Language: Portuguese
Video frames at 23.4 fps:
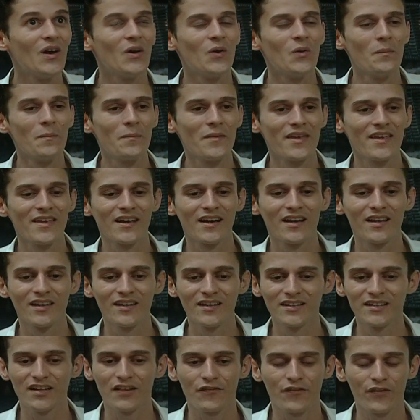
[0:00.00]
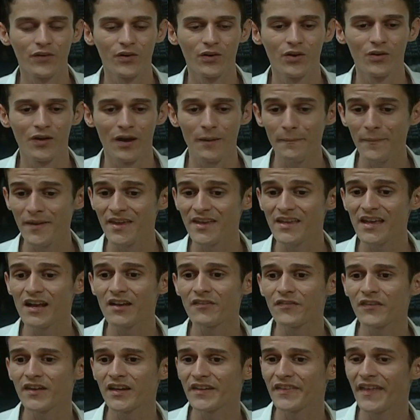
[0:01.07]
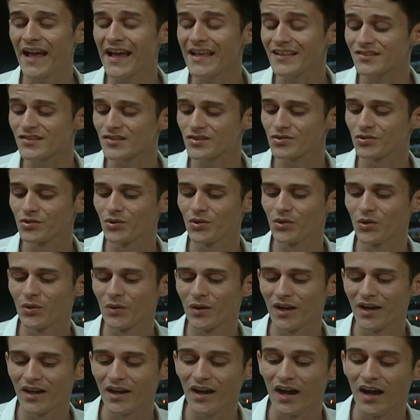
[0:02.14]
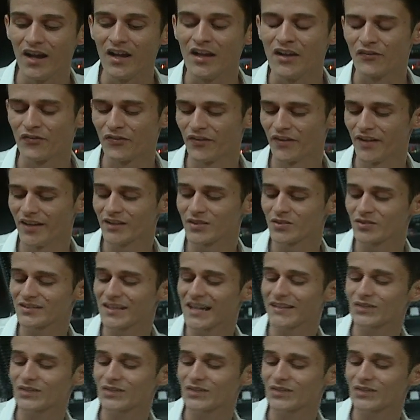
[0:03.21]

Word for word: Minha linda flor, minha vida é sua, feito